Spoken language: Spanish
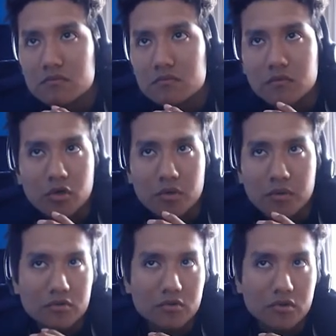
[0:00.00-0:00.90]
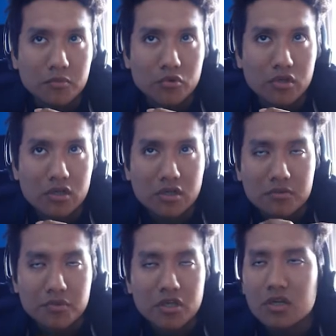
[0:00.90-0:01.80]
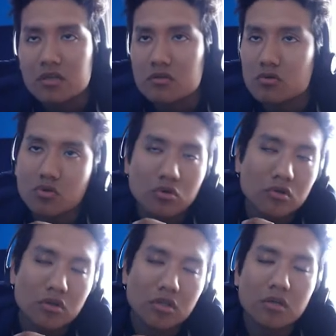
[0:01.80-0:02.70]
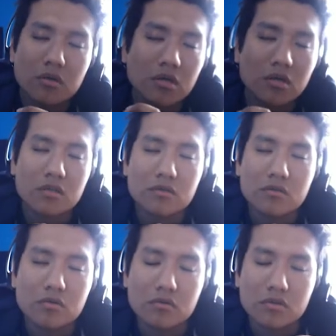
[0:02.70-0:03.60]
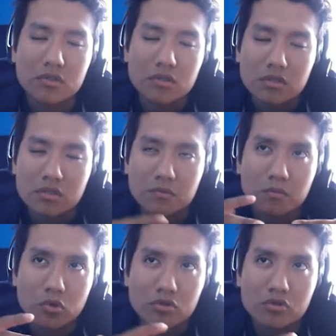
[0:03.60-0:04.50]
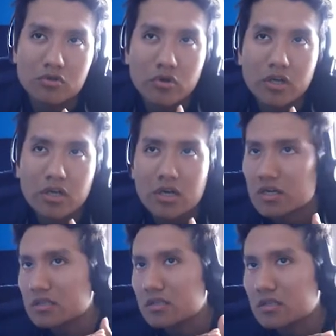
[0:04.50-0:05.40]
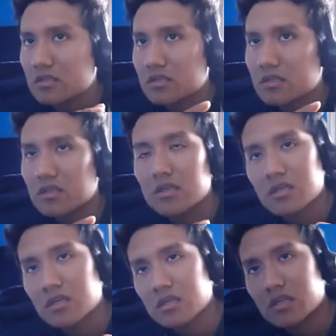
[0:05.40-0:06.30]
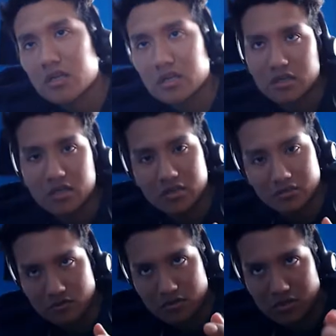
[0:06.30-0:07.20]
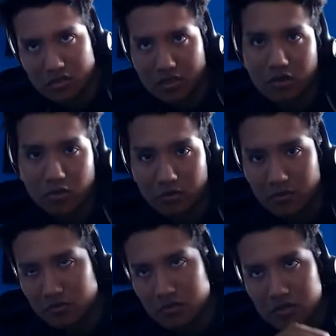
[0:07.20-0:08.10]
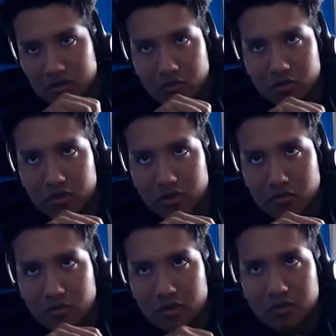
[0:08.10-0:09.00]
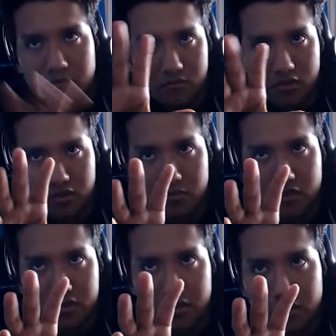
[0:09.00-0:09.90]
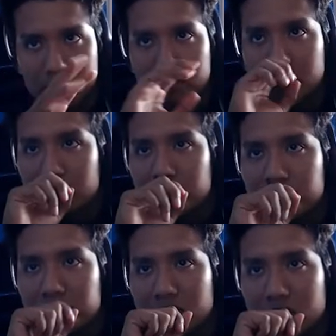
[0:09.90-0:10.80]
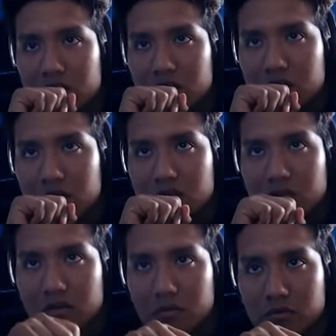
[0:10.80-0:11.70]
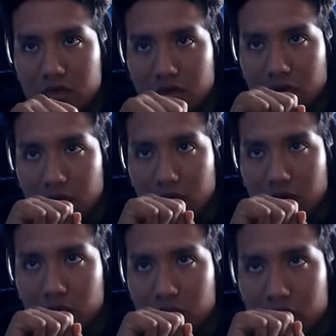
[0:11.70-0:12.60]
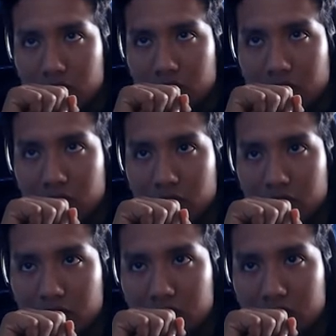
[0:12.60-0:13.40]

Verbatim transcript: Ahora vamos con el poder de las piedras, donde es donde de modo historia hacen ya el ingreso hacia la cueva donde se encuentra Giovanni. El Team Break se va. Y si centrémonos en la cueva, aún puedo creer que Giovanni